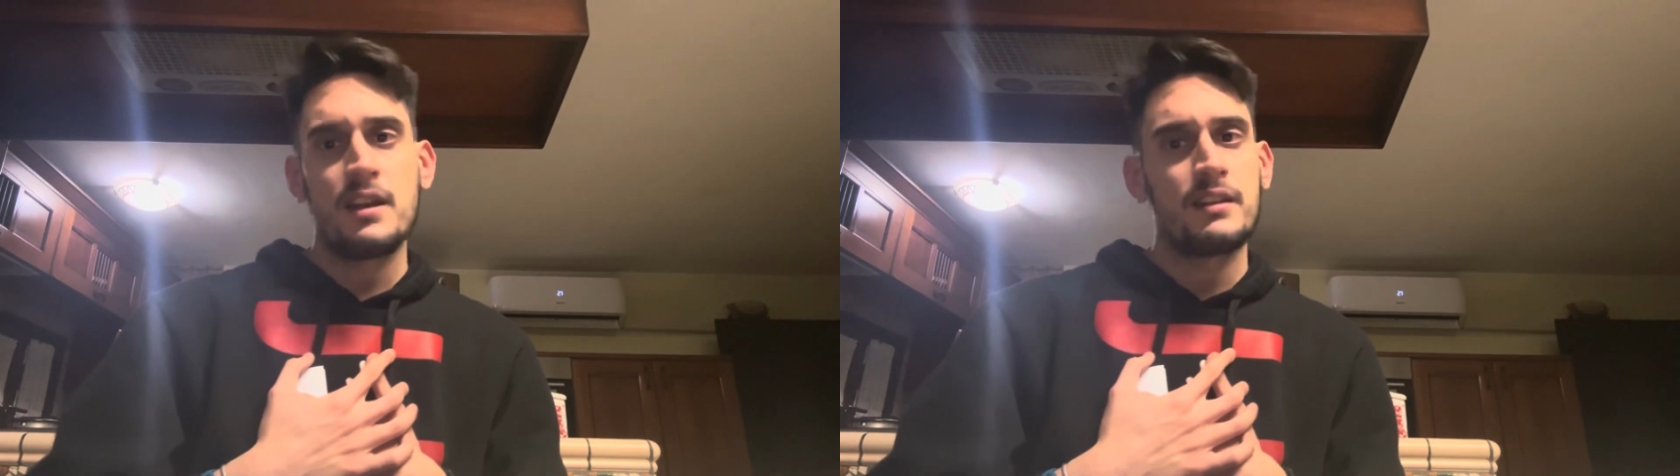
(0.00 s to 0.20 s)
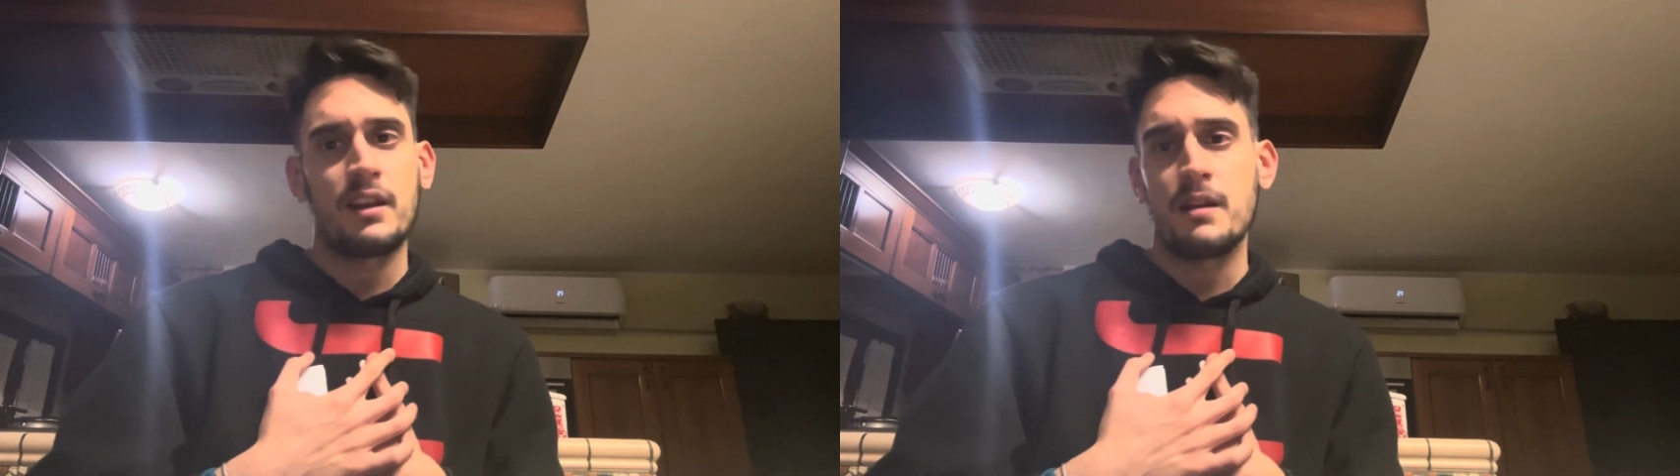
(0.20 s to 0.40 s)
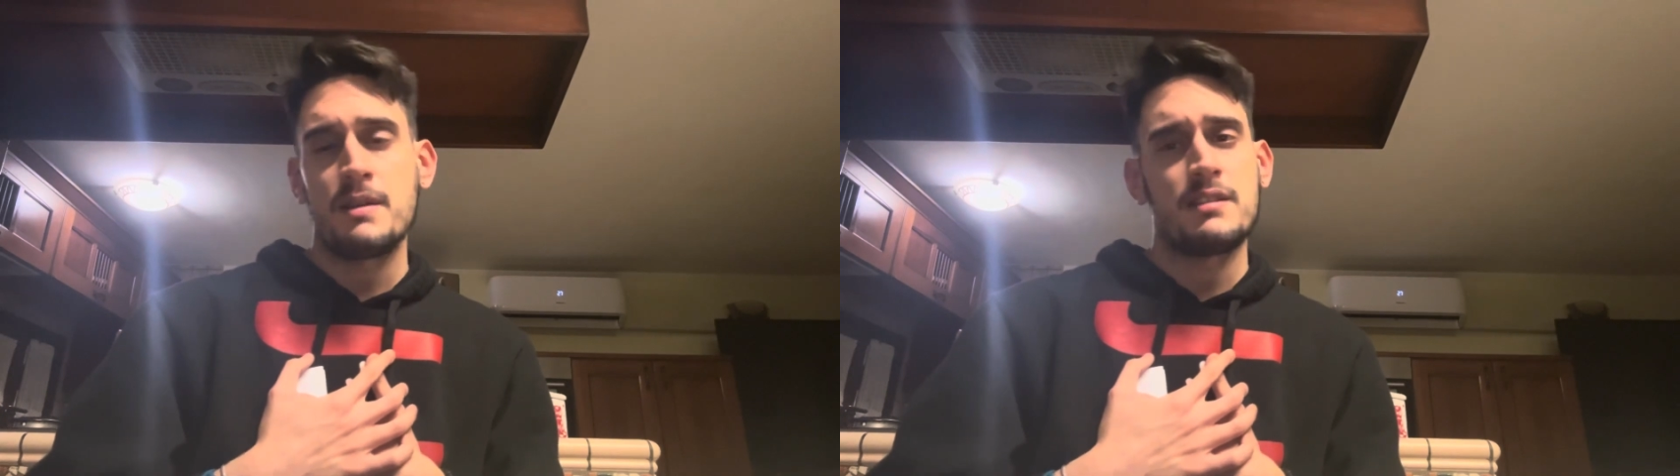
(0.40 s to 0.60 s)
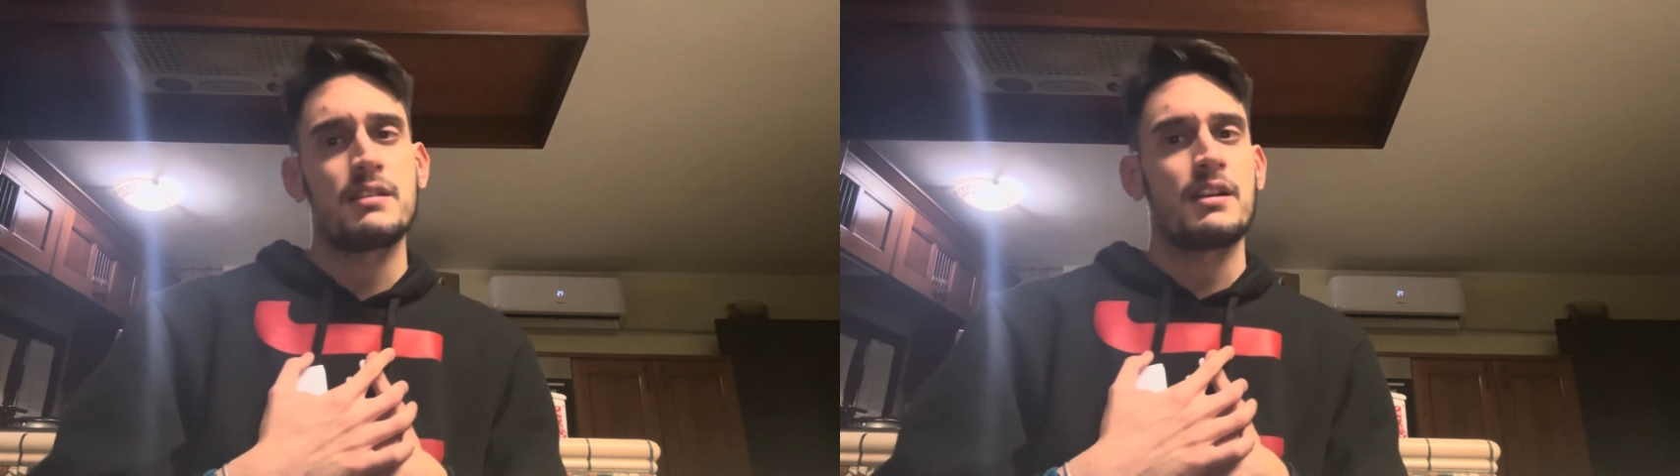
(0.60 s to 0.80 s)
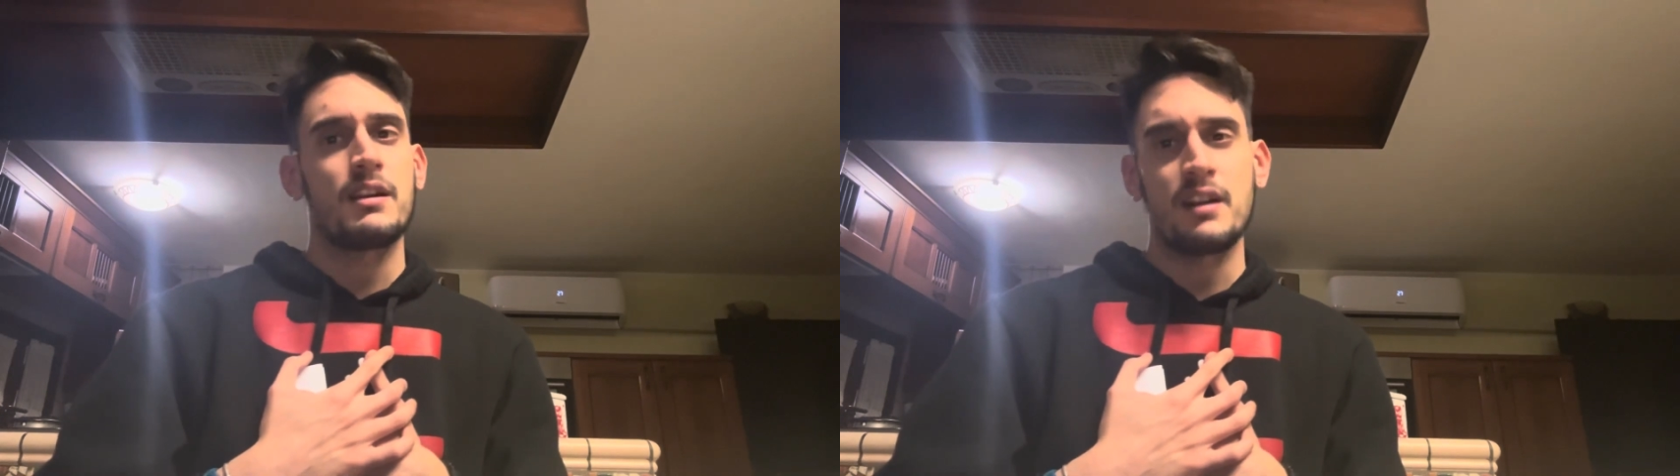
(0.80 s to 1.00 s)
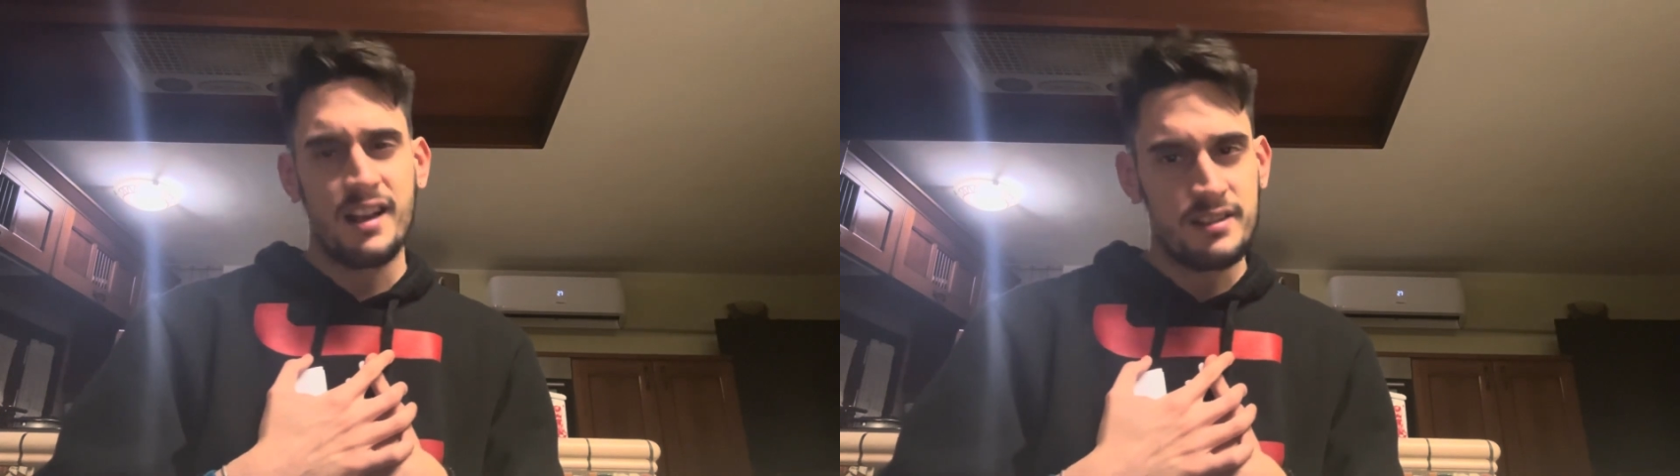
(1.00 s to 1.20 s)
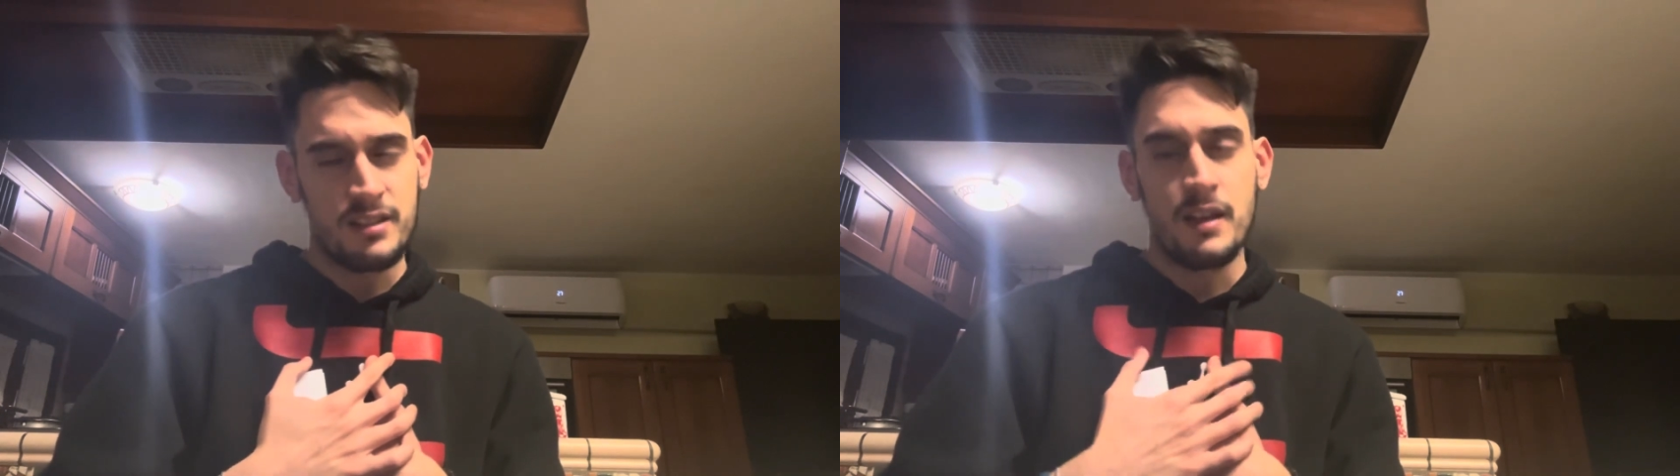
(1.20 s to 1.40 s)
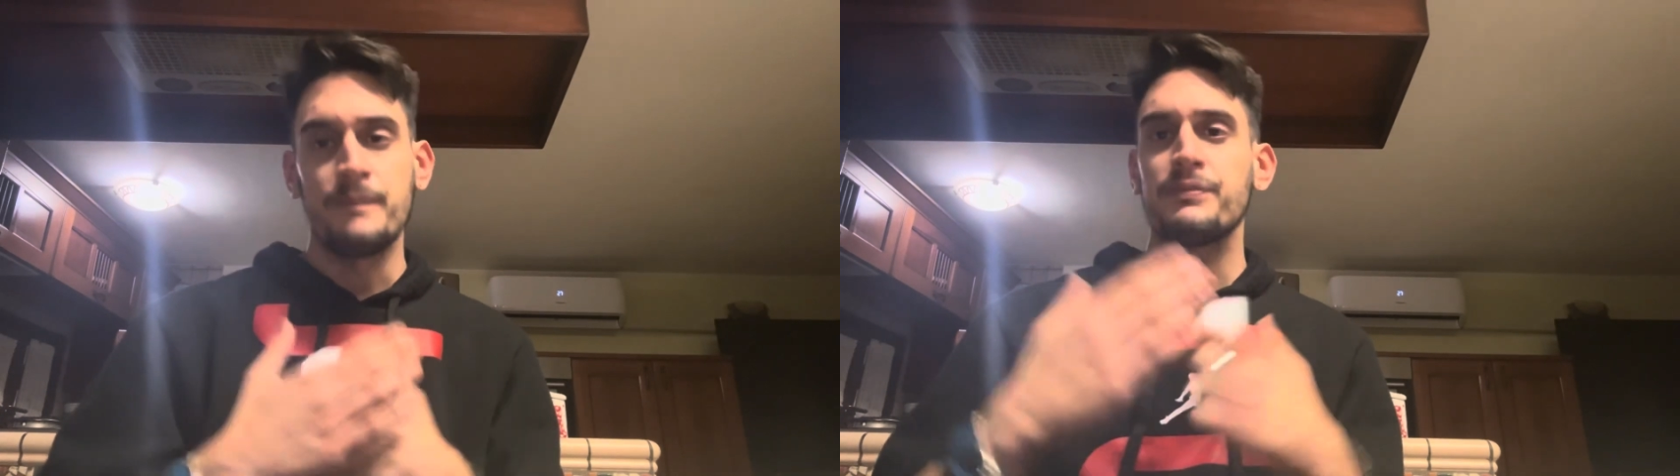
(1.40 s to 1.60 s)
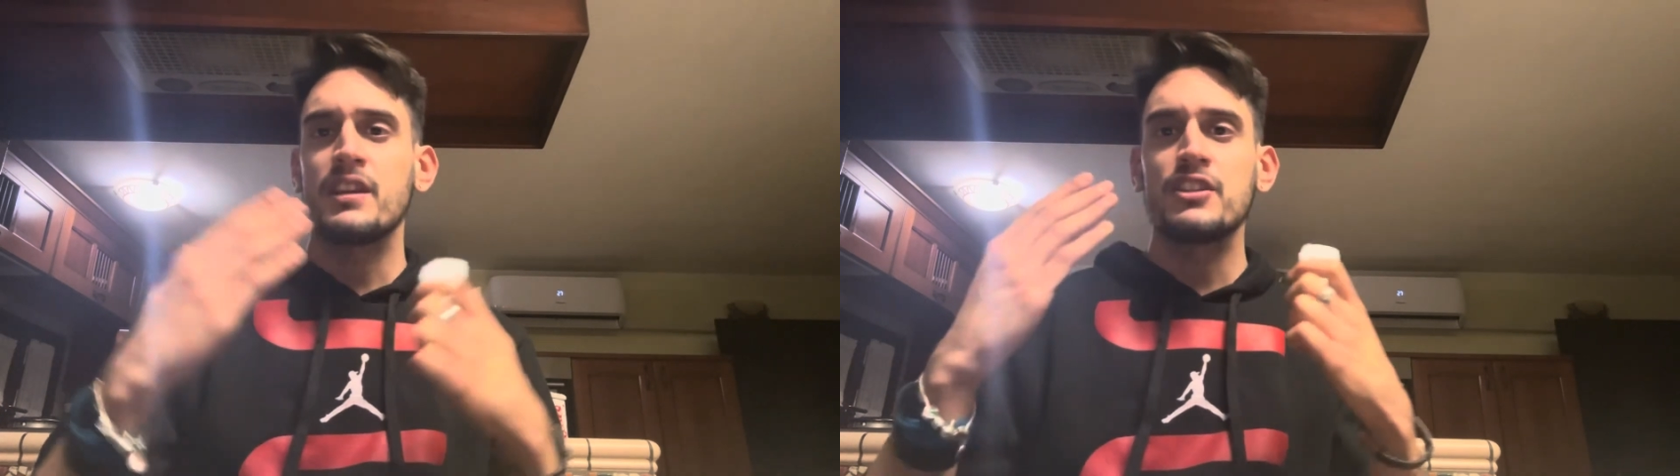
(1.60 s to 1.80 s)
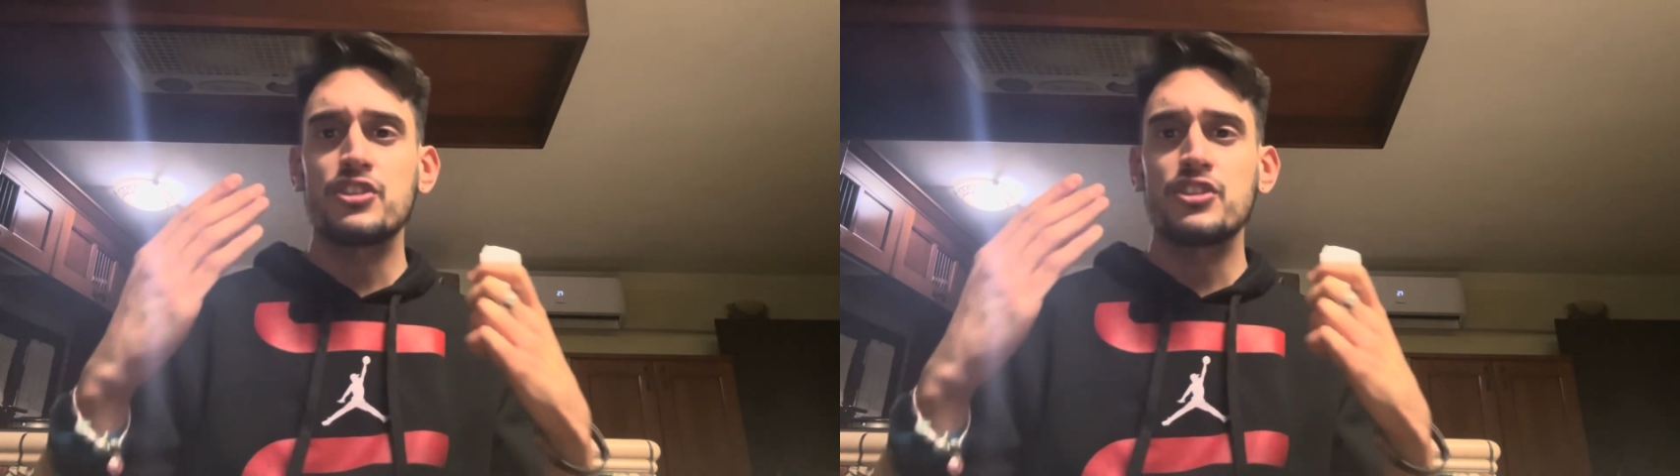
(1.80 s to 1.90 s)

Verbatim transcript: eternamente grazie.